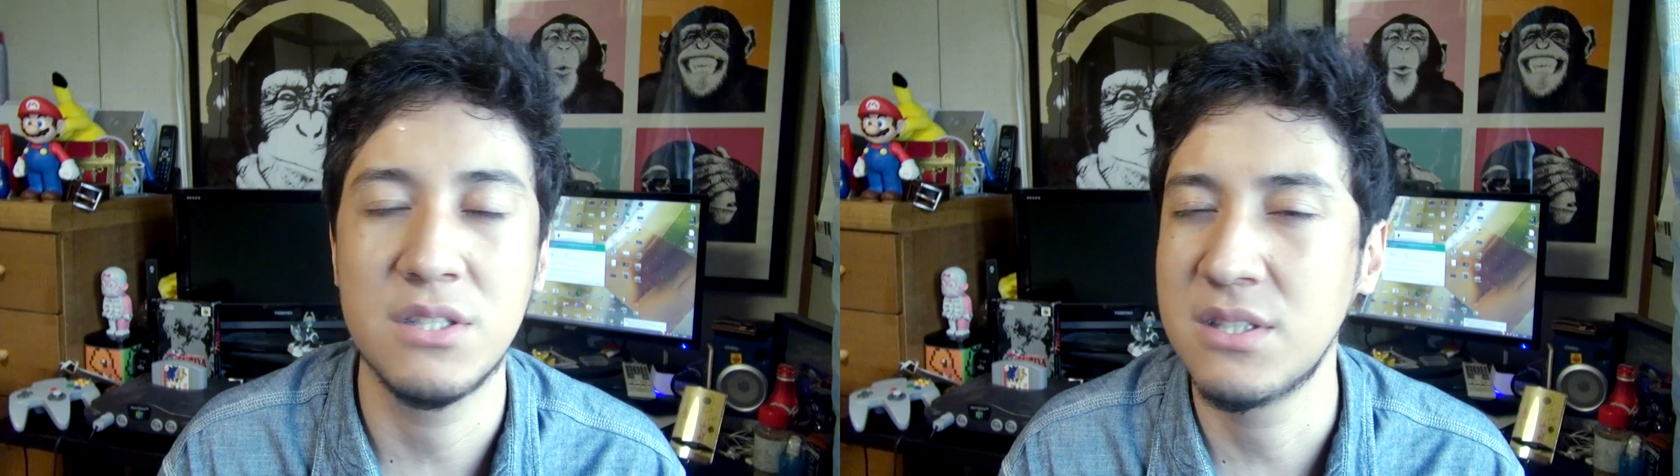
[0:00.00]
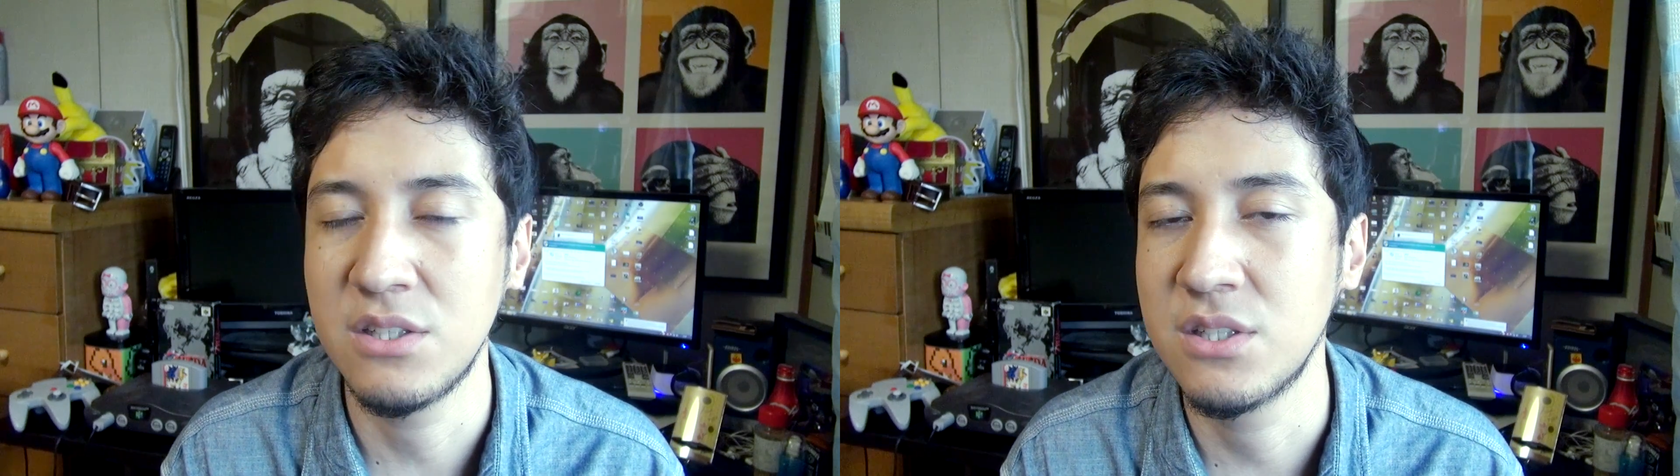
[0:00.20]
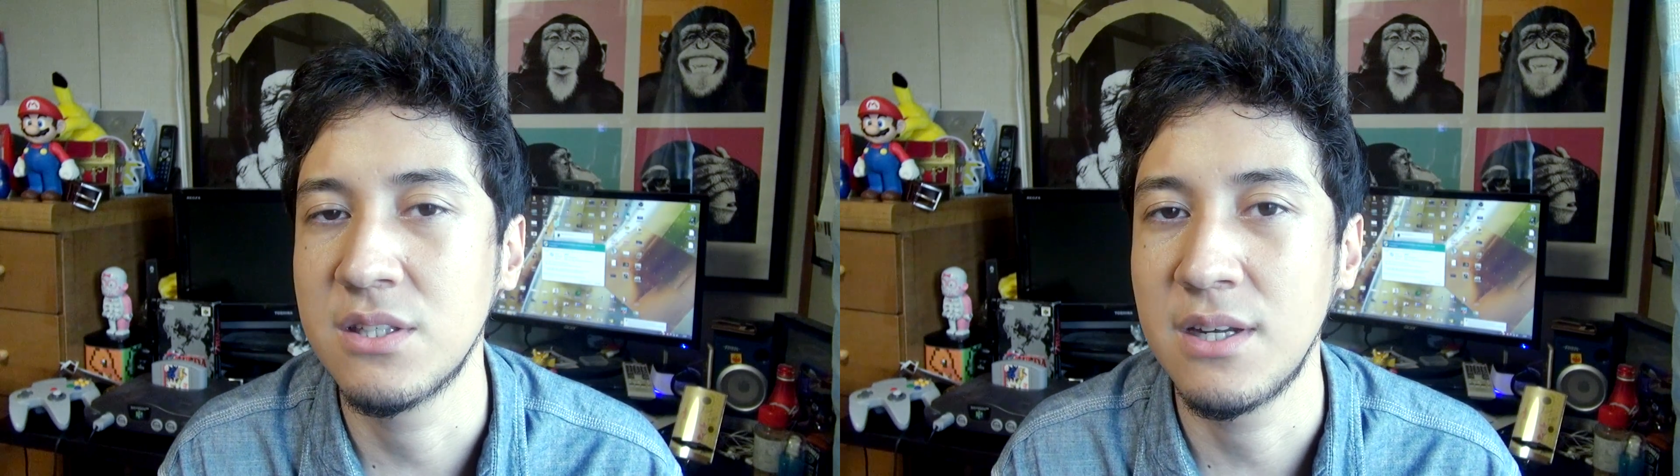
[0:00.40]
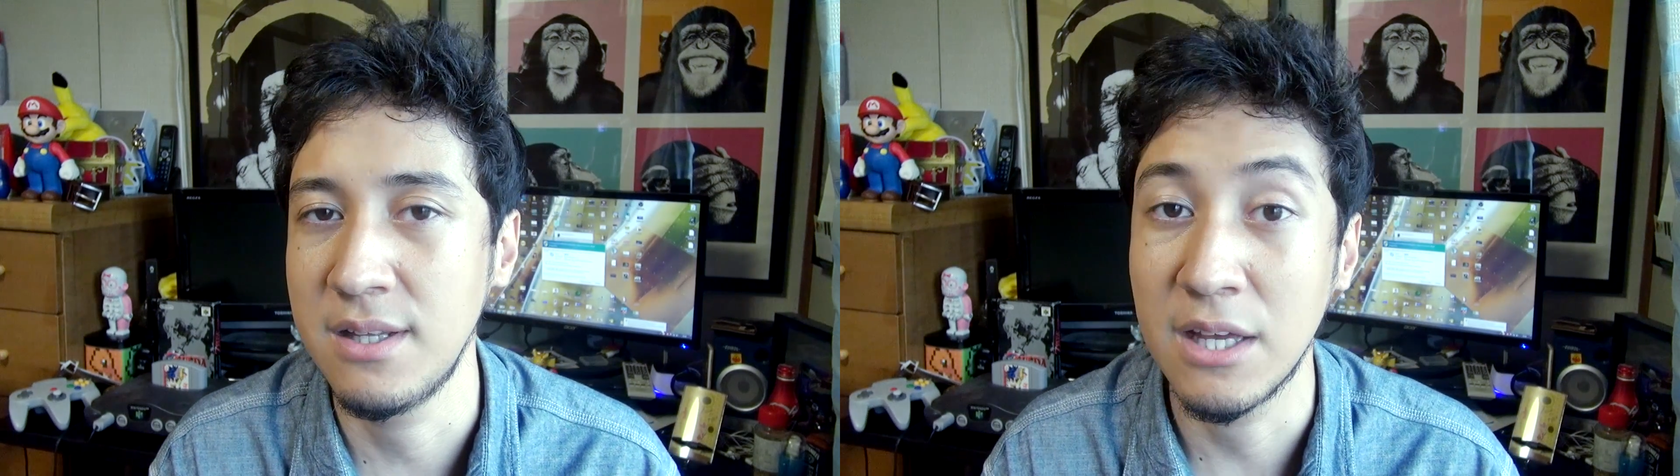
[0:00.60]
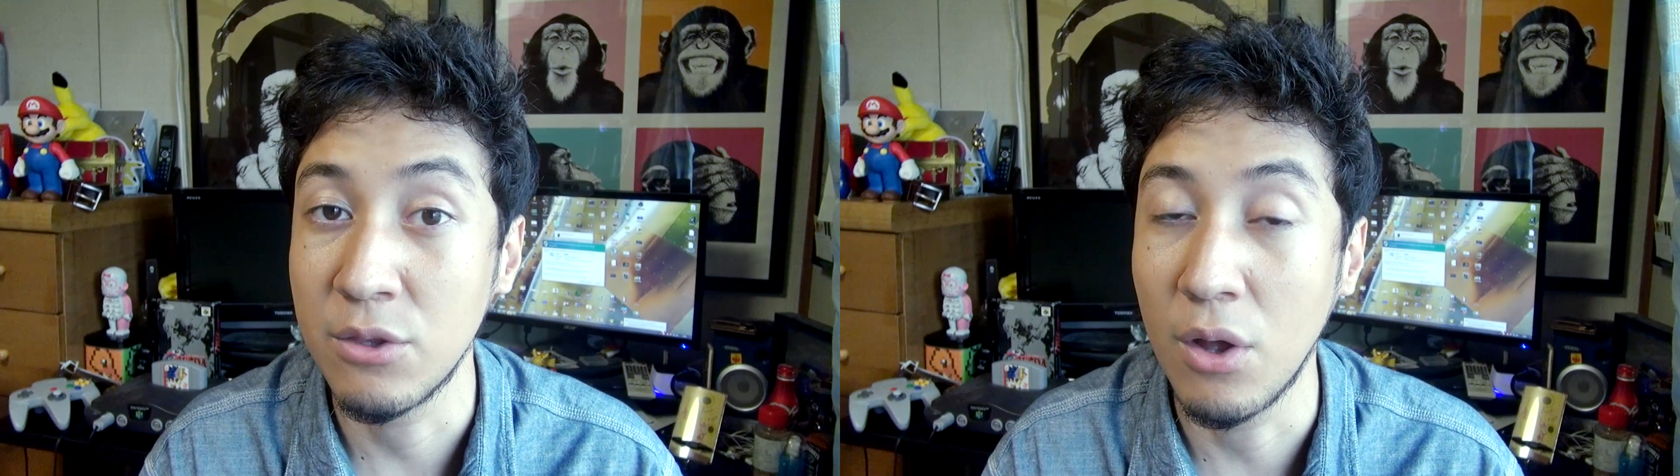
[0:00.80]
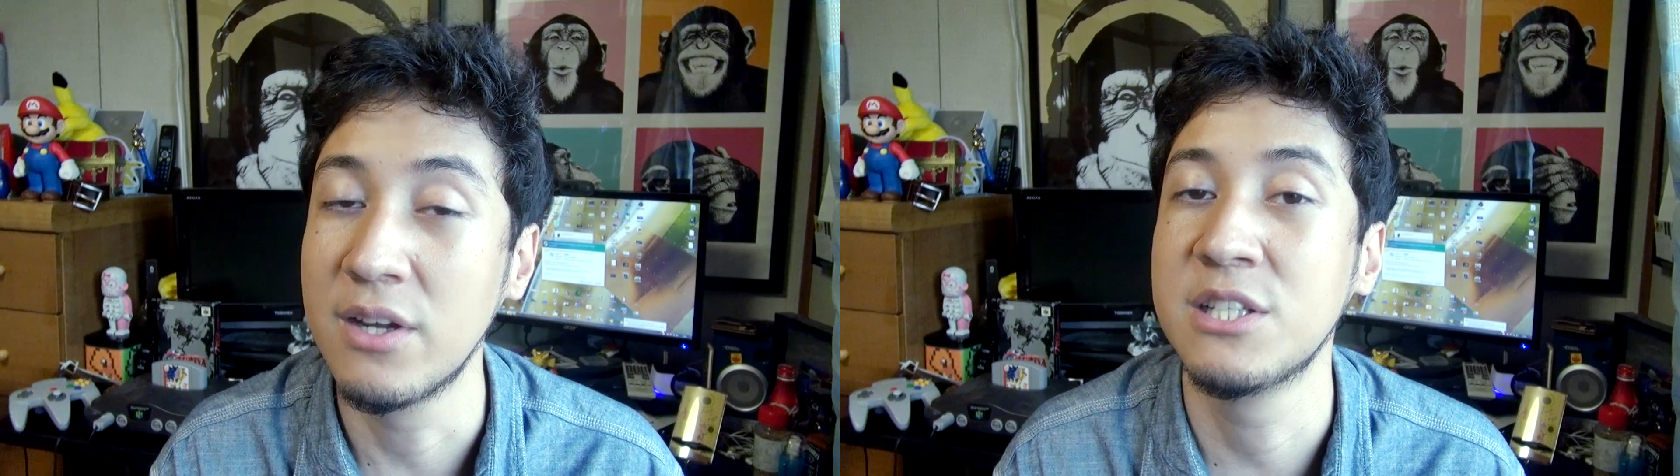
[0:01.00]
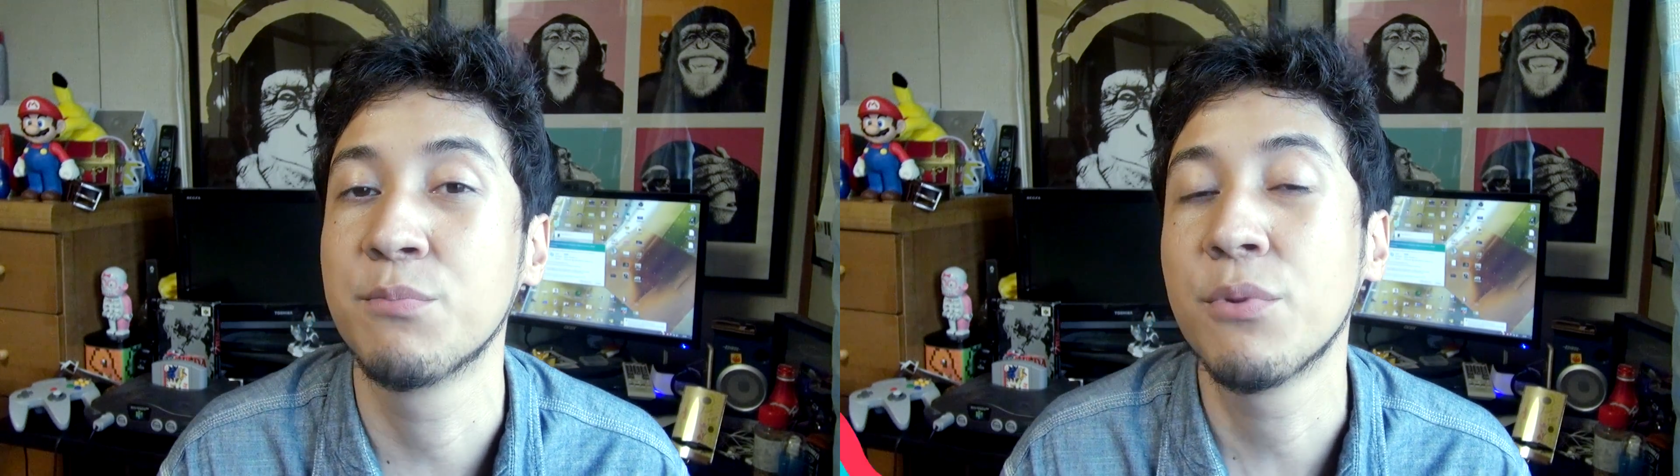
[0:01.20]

130 dólares